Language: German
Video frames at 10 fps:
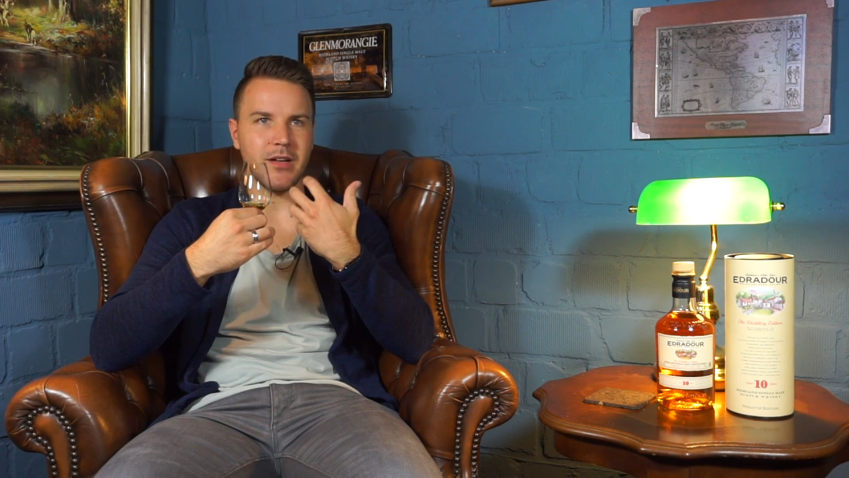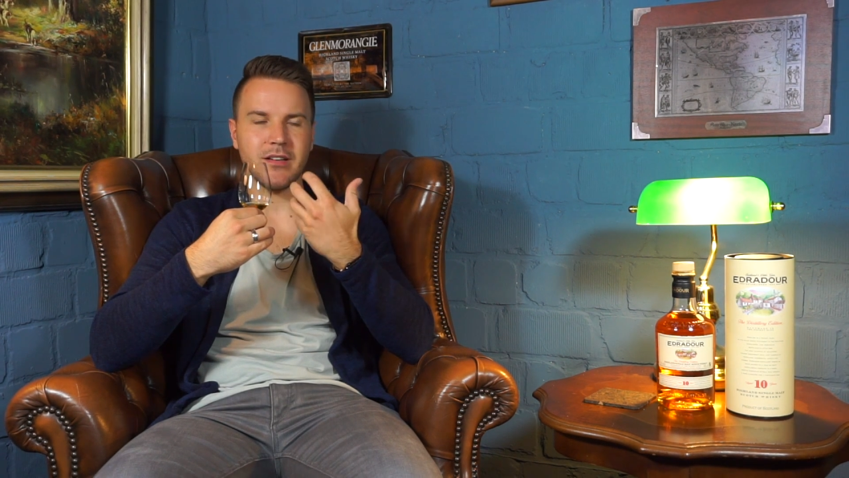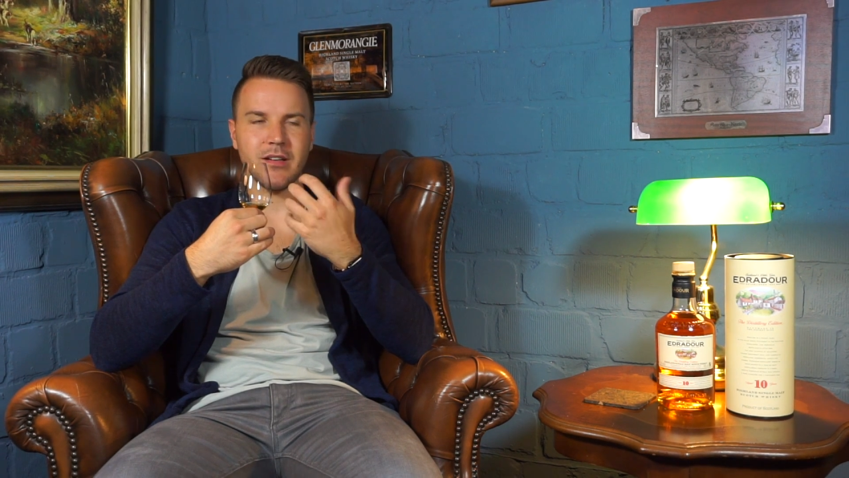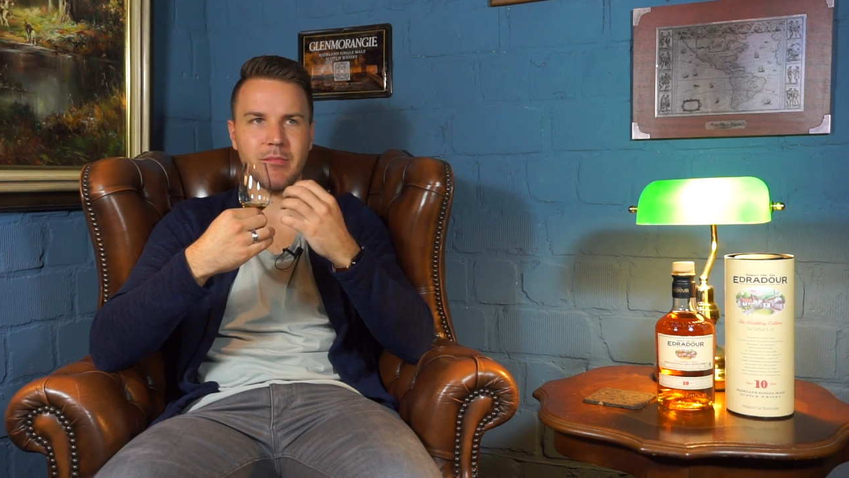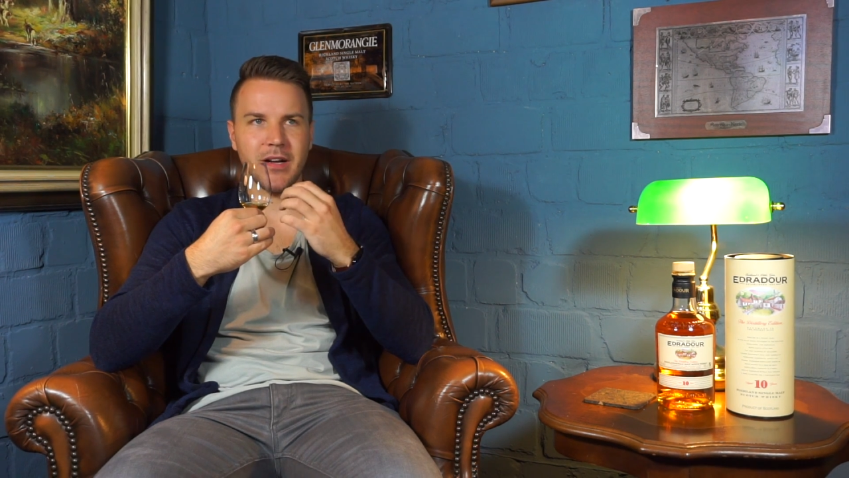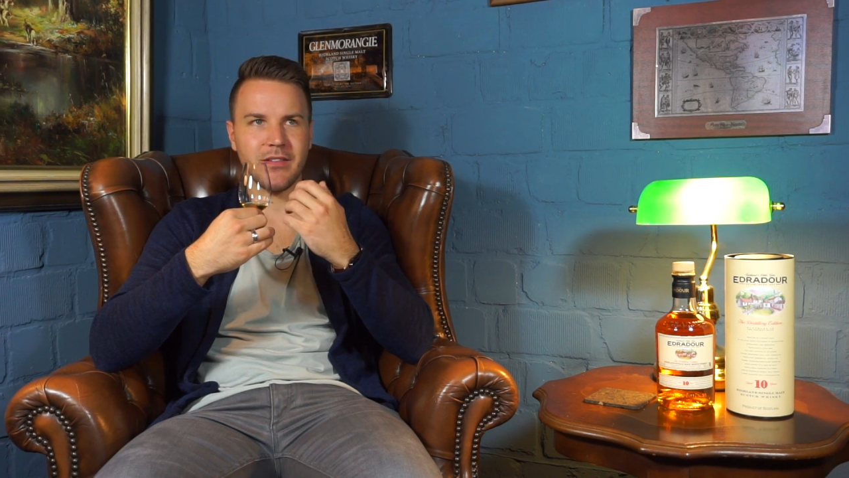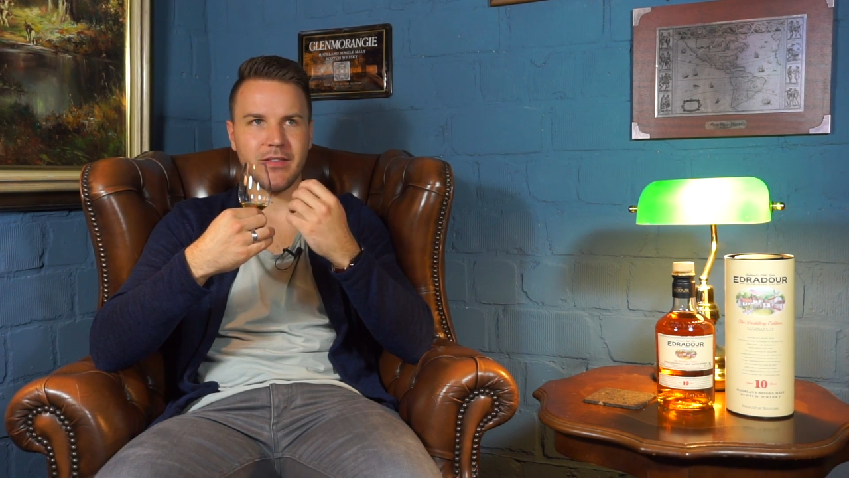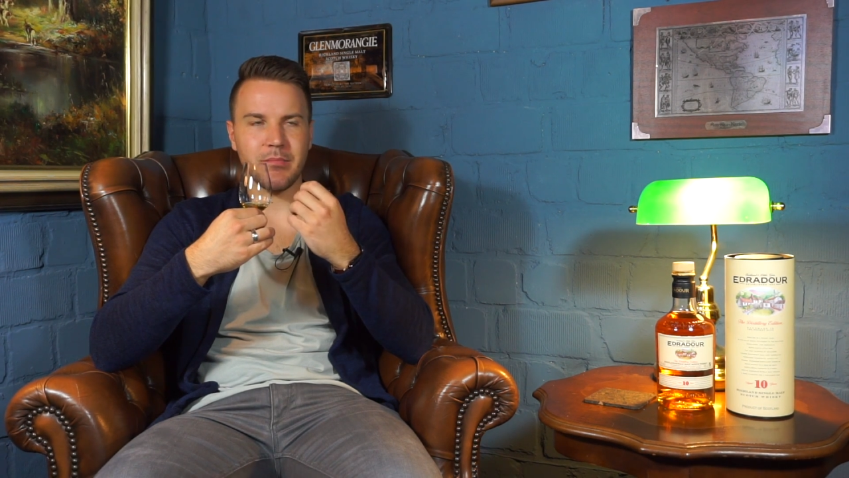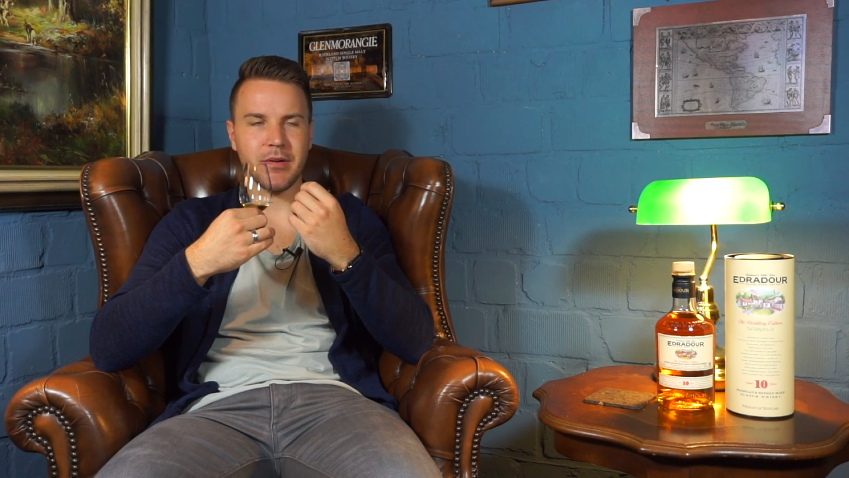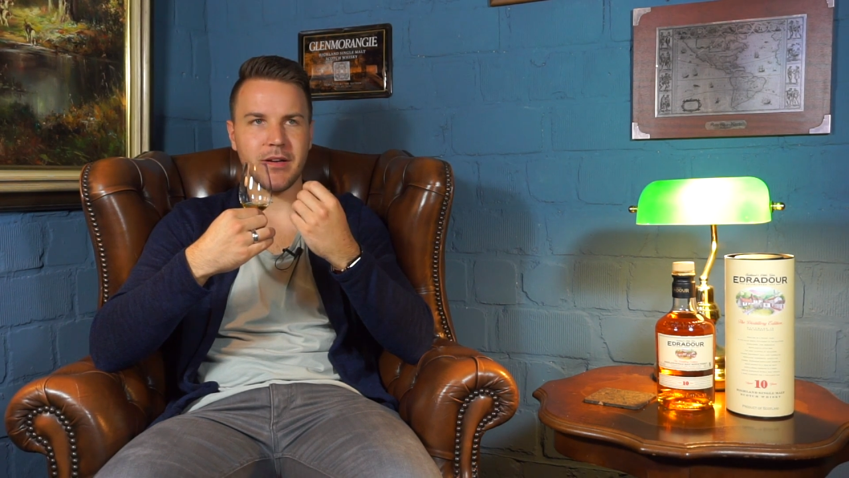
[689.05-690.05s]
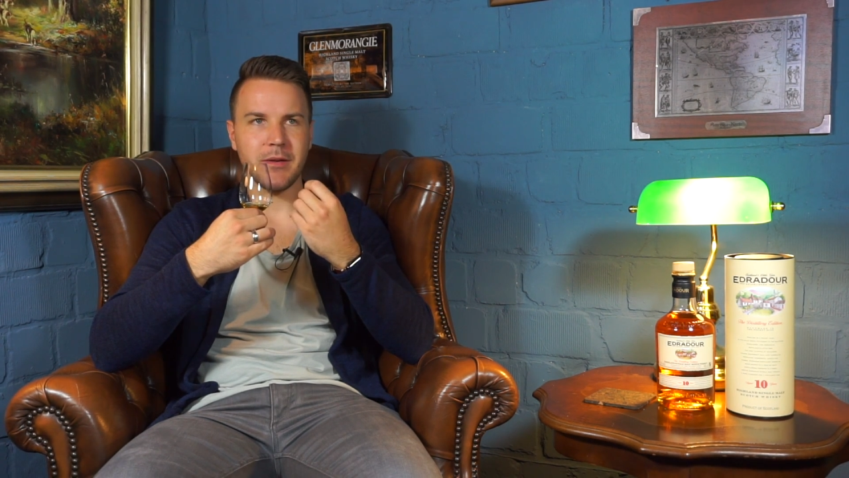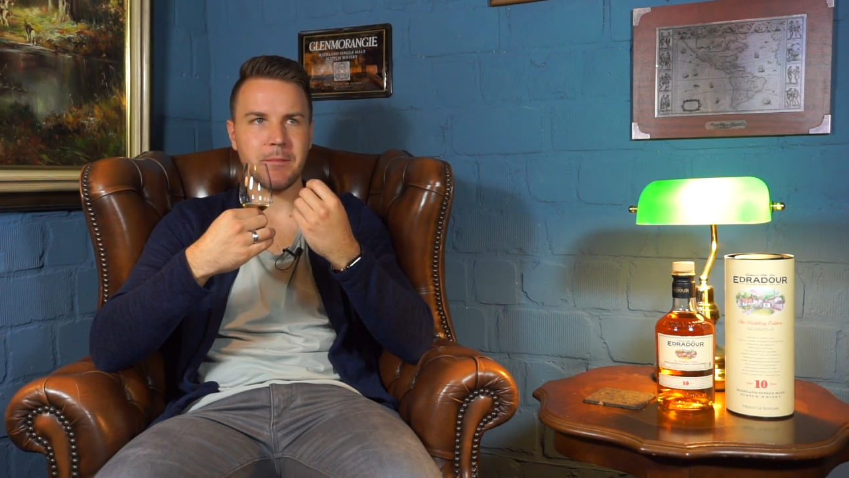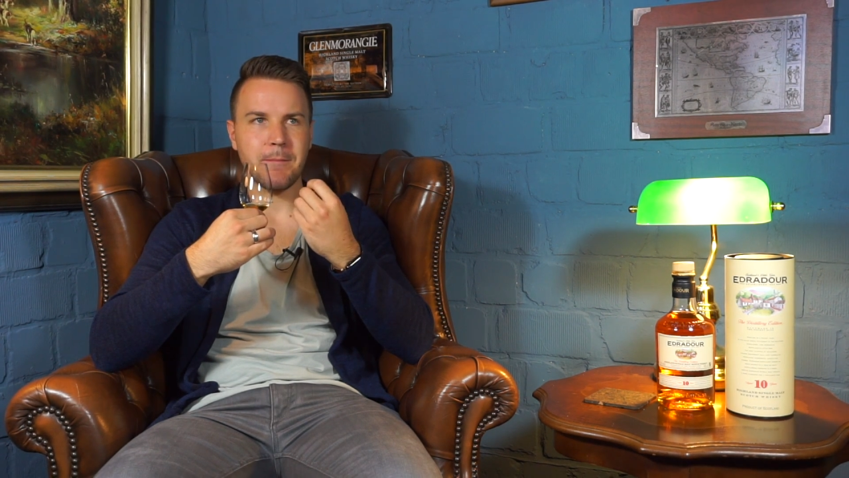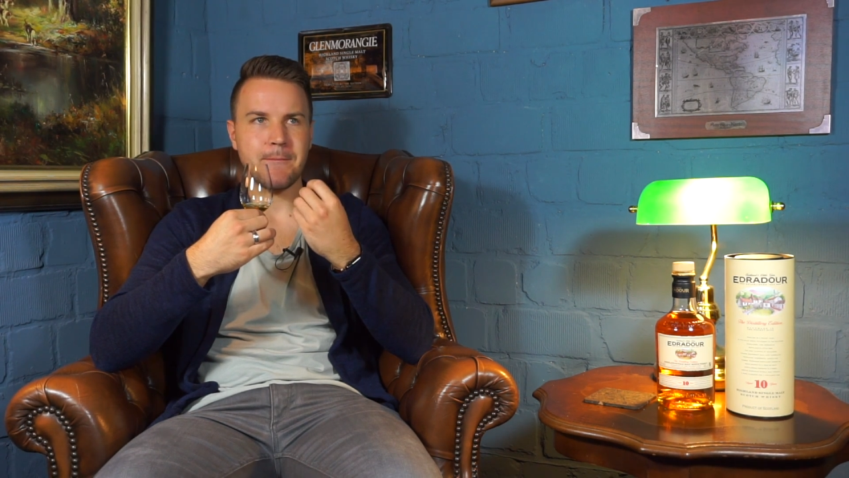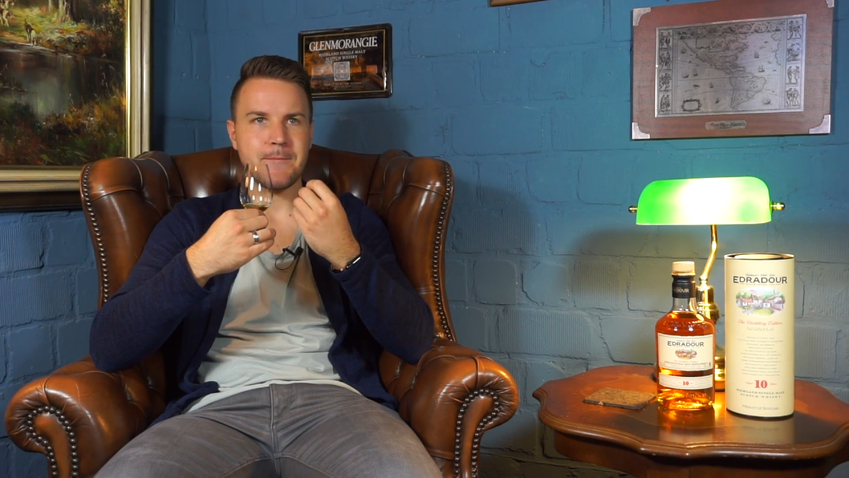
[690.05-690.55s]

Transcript: Mandelmarzipan.